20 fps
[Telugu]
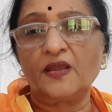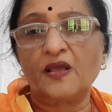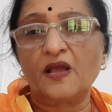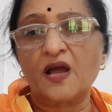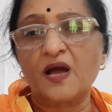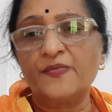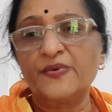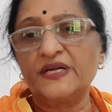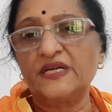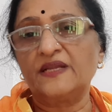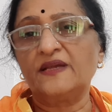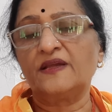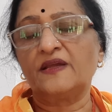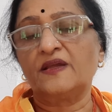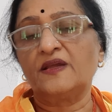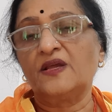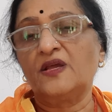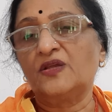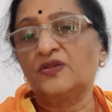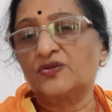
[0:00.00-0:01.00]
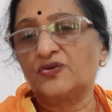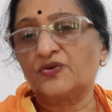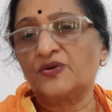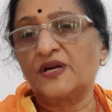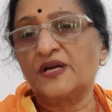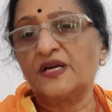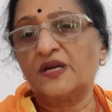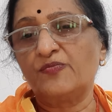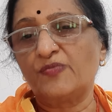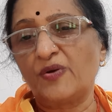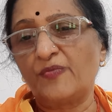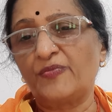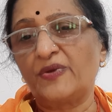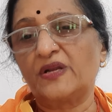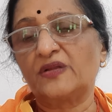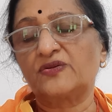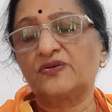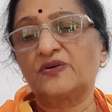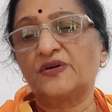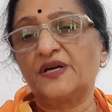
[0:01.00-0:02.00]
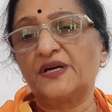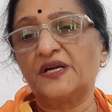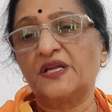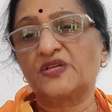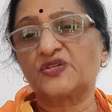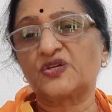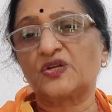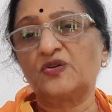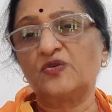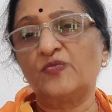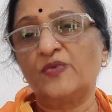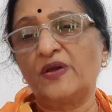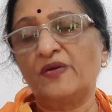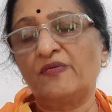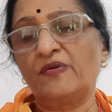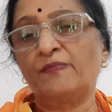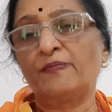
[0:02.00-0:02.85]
కాబట్టి చూడండి మమ్మల్ని చూడండి అసలు మేము